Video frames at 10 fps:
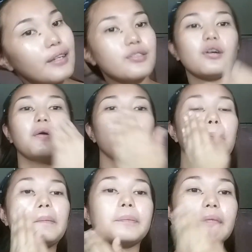So,
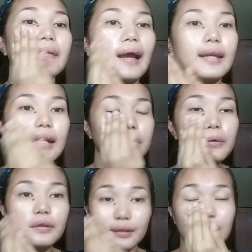ayan,
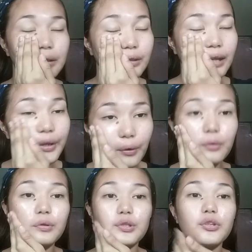kung kayo, kung
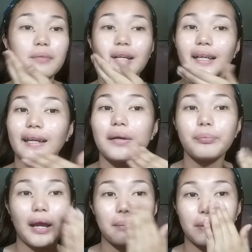gusto nyo maglagay ng
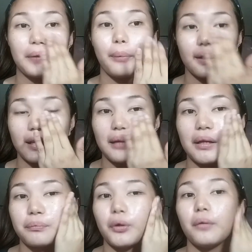primer, pwede rin naman
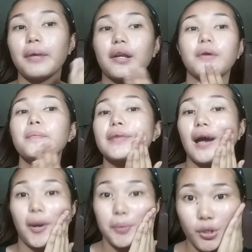po, pero
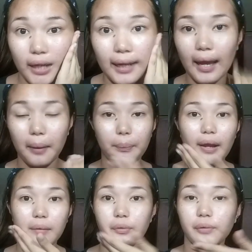optional ang
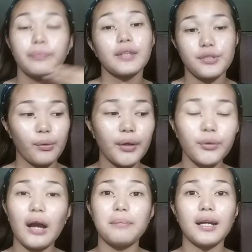primer. So, ano
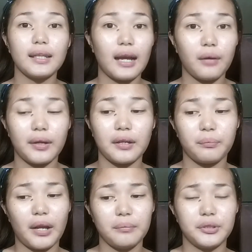nga ba ang ginagawa ng
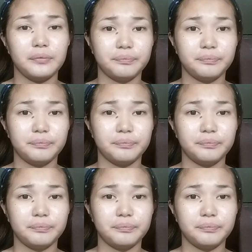primer?